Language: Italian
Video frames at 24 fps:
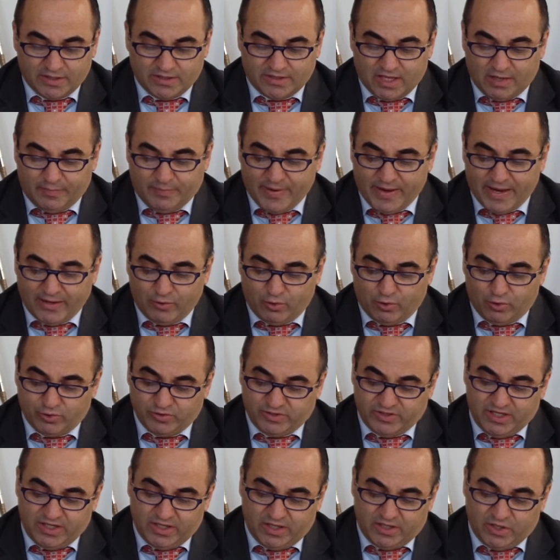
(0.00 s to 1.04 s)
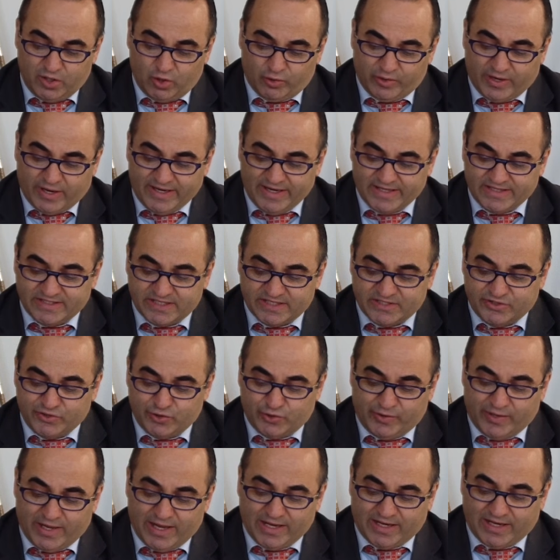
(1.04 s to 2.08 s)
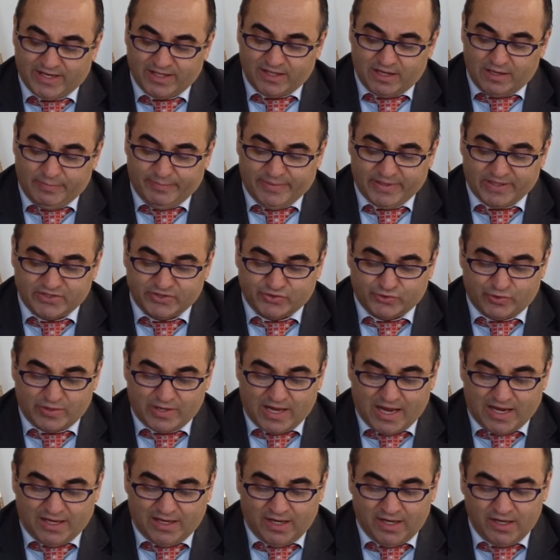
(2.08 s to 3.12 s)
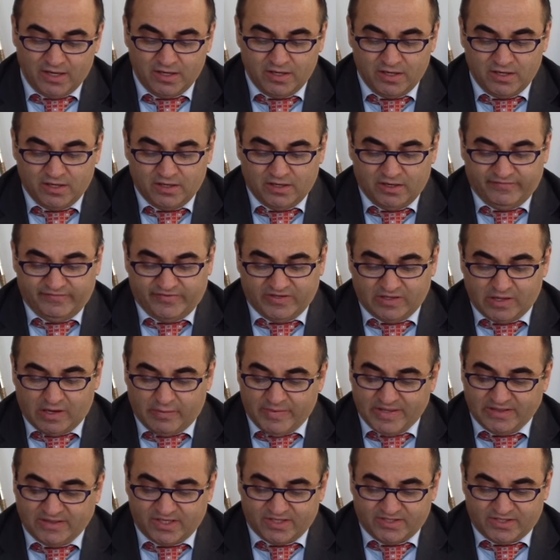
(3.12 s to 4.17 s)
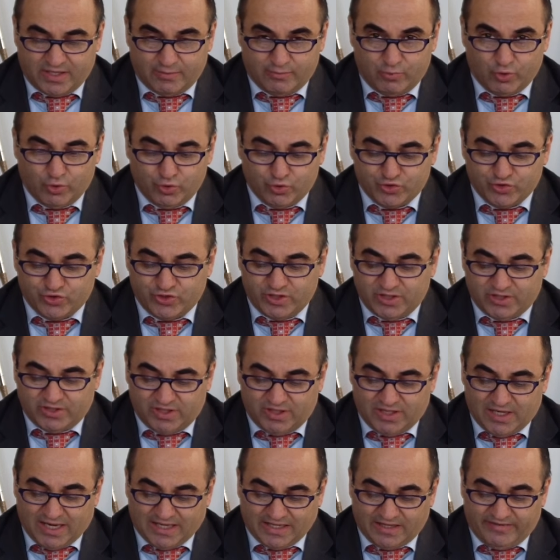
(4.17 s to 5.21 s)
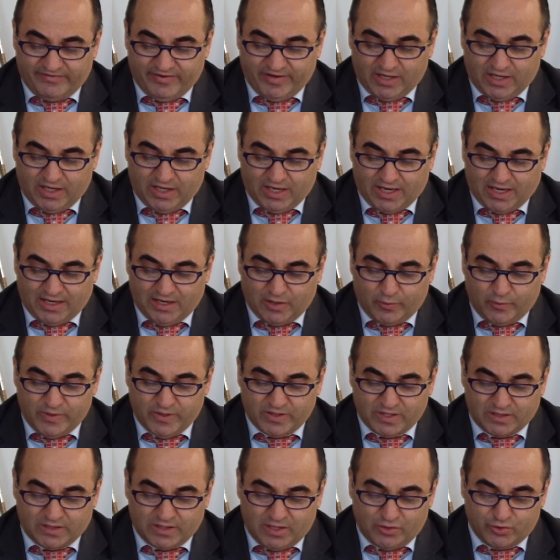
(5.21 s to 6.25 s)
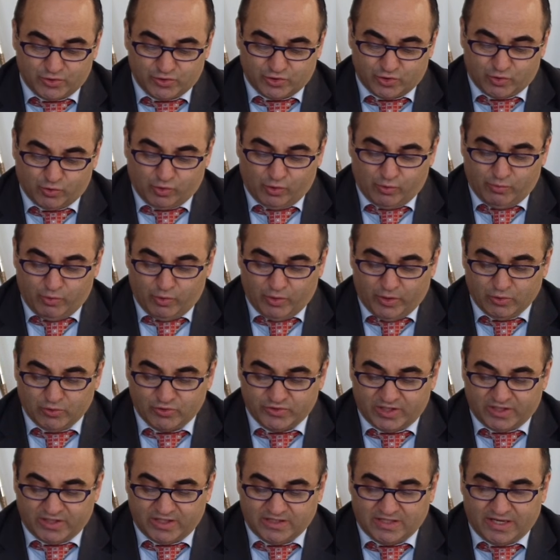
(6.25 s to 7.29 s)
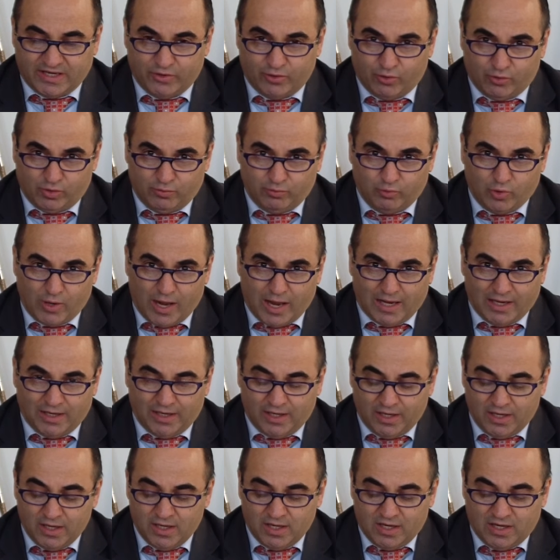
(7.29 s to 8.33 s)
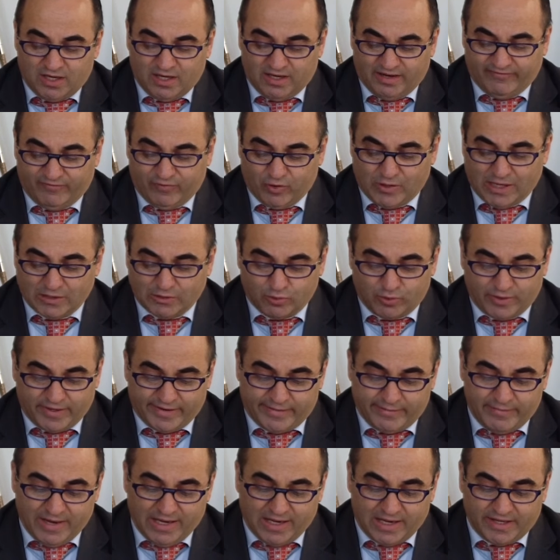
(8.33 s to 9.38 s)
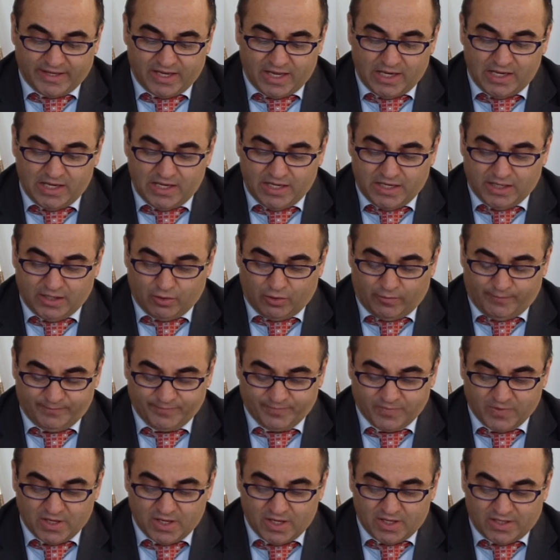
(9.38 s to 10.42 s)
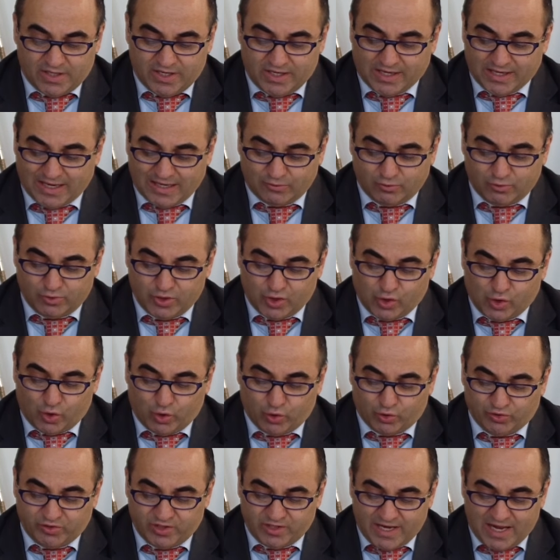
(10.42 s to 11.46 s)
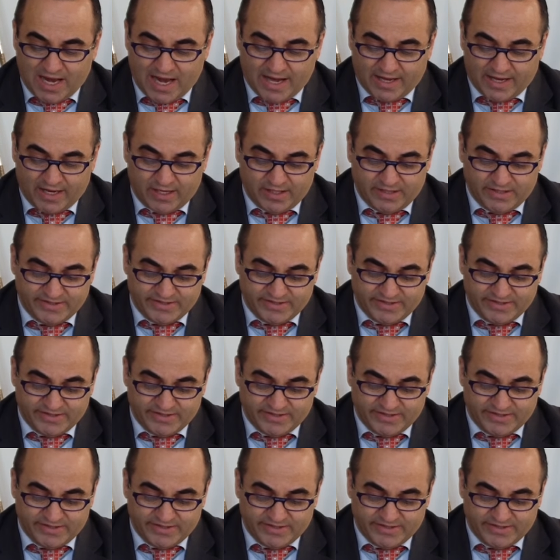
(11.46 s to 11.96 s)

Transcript: Nel piano di riorganizzazione anche del personale, finalmente siamo riusciti ad avere alla guida del nostro comune un segretario comunale, l'avvocato Carmela Chiellino, in grado di coordinare